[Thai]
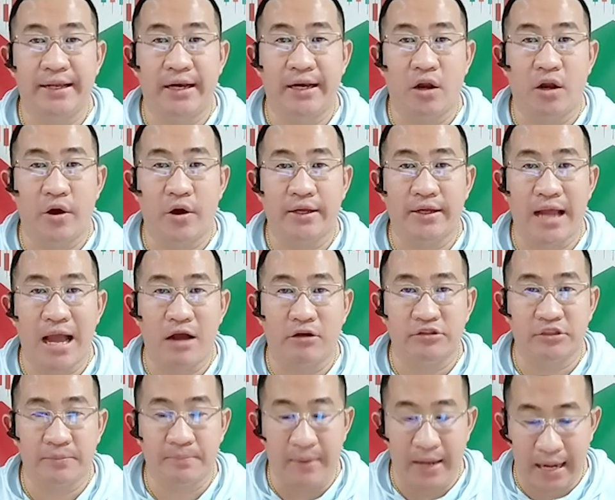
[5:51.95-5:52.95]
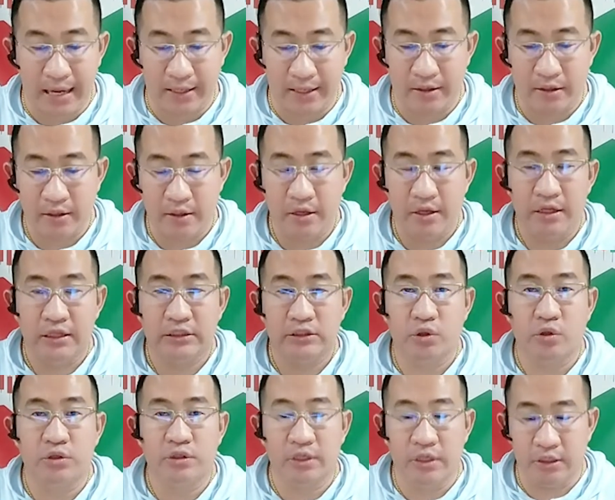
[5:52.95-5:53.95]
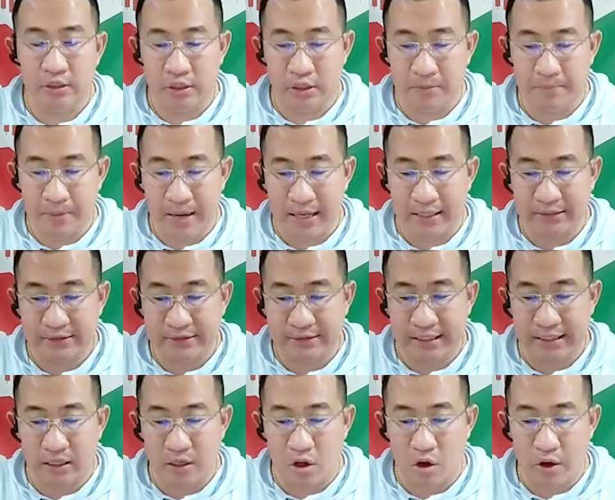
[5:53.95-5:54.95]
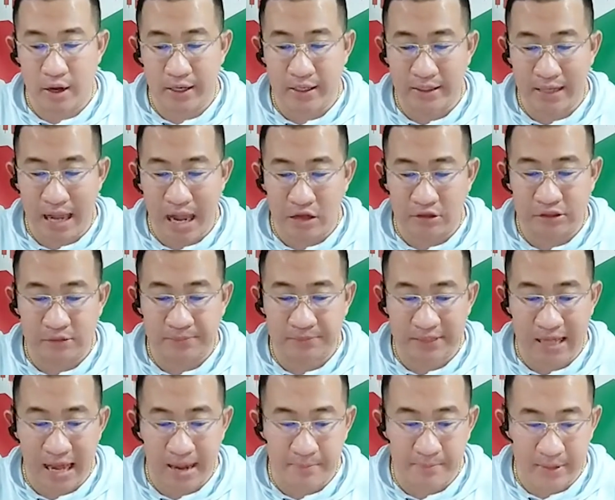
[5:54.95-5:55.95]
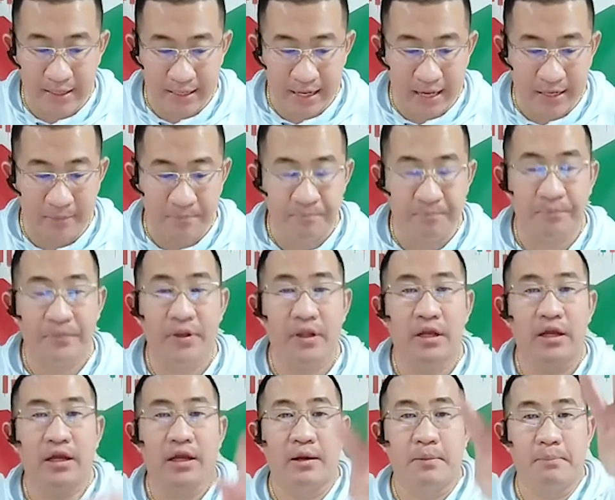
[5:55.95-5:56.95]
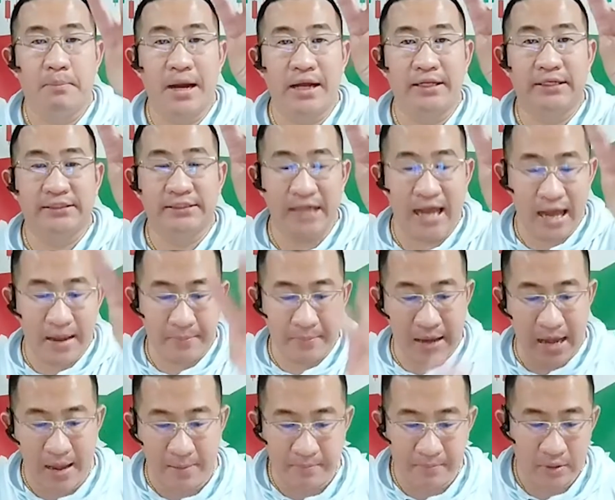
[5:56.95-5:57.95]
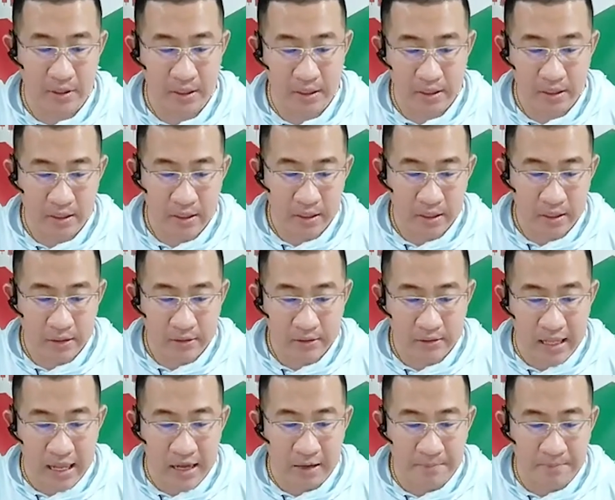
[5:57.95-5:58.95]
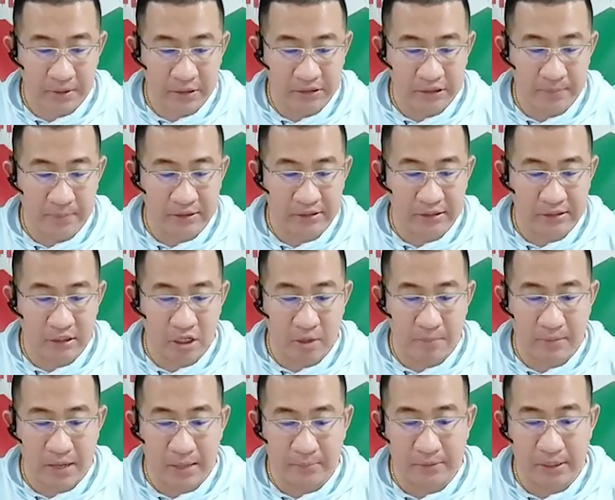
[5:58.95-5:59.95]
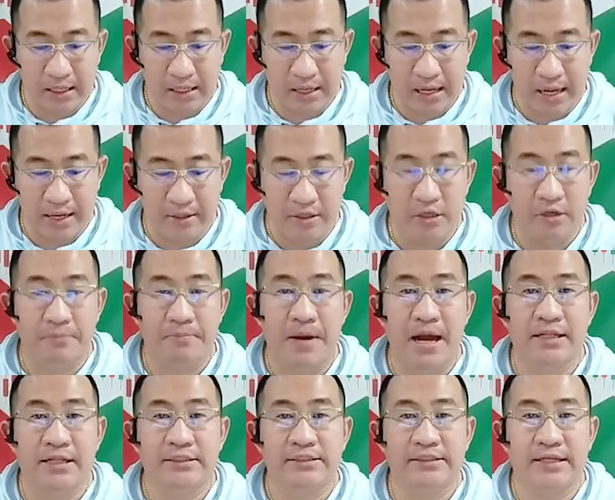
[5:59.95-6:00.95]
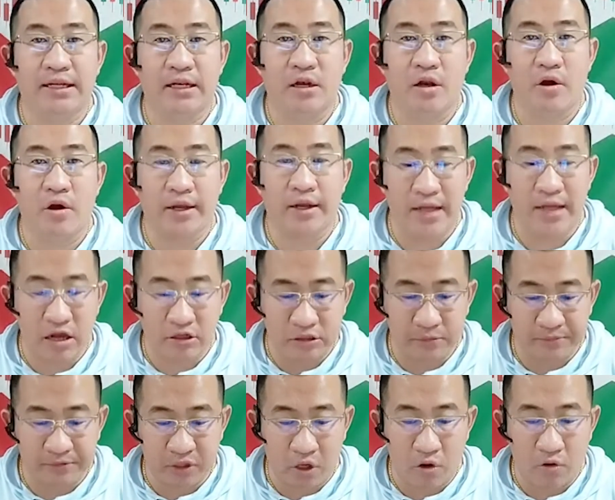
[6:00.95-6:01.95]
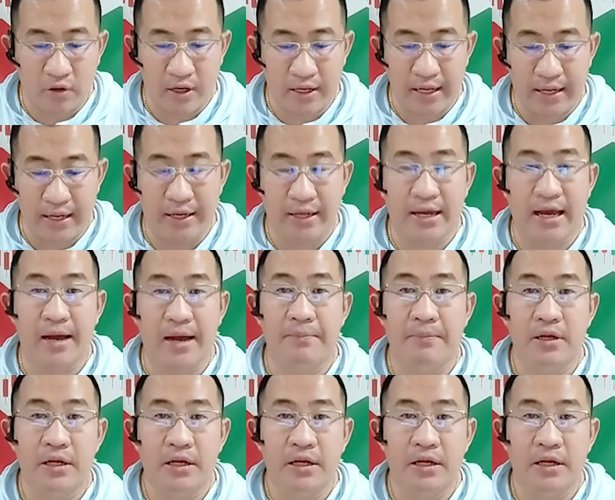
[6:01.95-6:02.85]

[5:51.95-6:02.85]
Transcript: 1,791จนถึง1,793เหรียญหมายที่ 3 ครับ ตั้งเปิดซื้อบายสต็อปครับ ที่ราคา1,792 เหรียญนนะครับ